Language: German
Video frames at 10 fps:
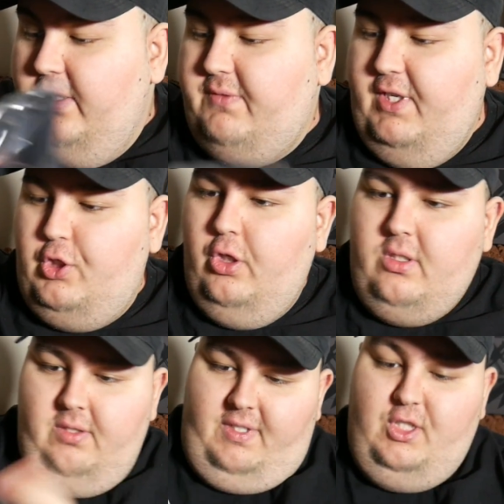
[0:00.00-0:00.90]

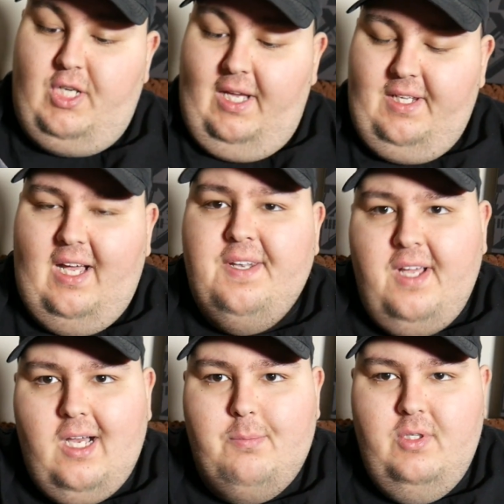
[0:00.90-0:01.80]
Sweatshirt, was ich gerade
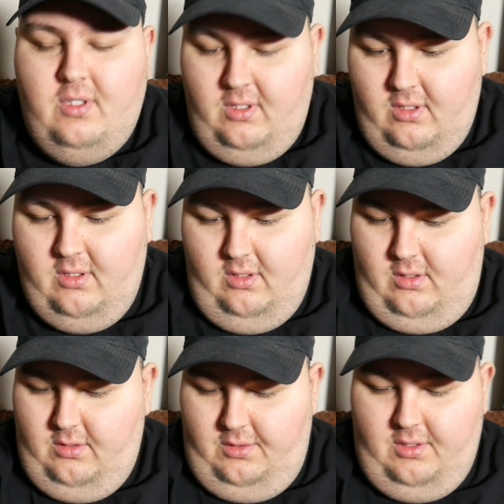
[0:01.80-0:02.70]
anhabe.
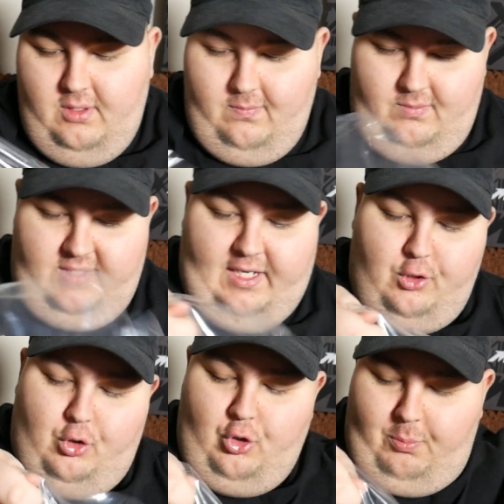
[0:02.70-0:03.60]
Ne? Zeige
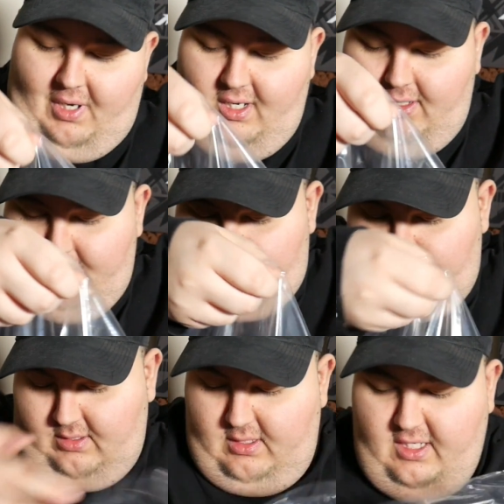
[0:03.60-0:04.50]
ich euch nochmal.
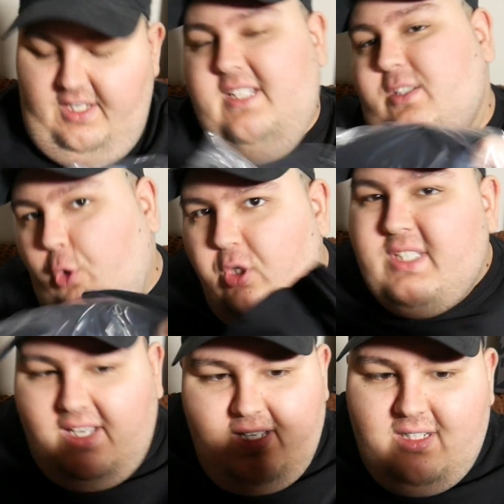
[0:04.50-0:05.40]
Äh, jetzt eine
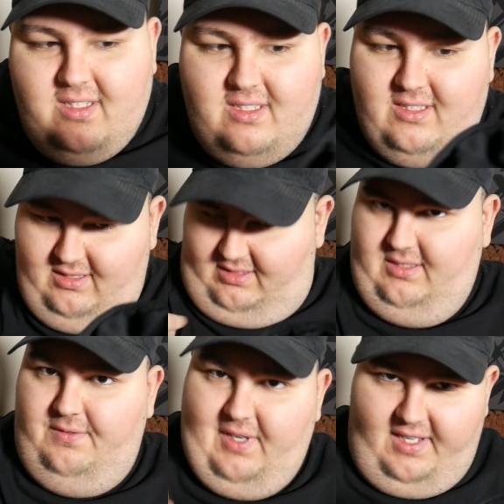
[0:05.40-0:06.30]
größere äh,
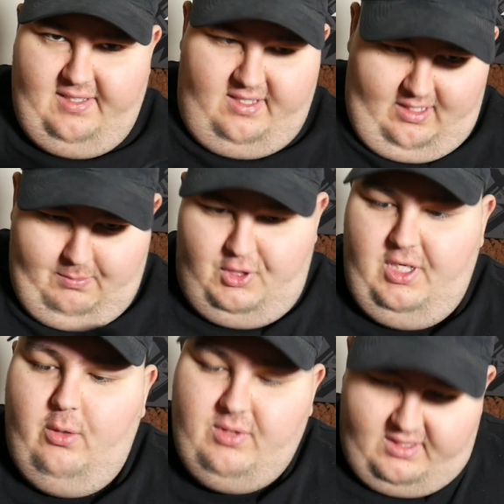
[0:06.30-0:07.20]
eine Variante habe ich
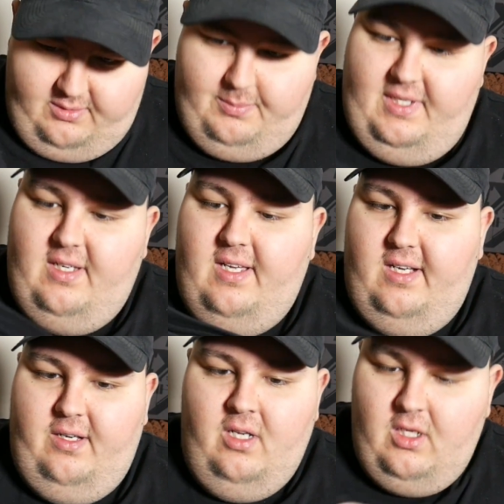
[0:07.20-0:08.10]
hier und das
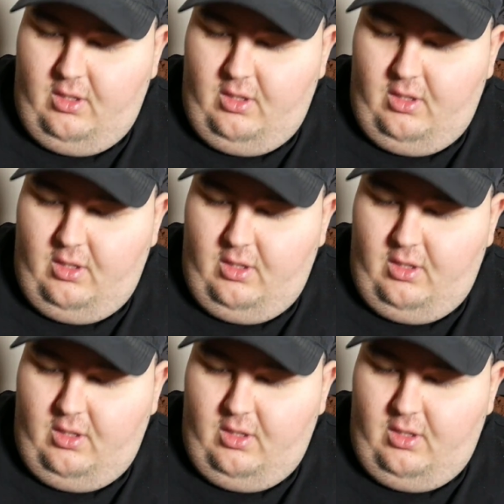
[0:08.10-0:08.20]
eher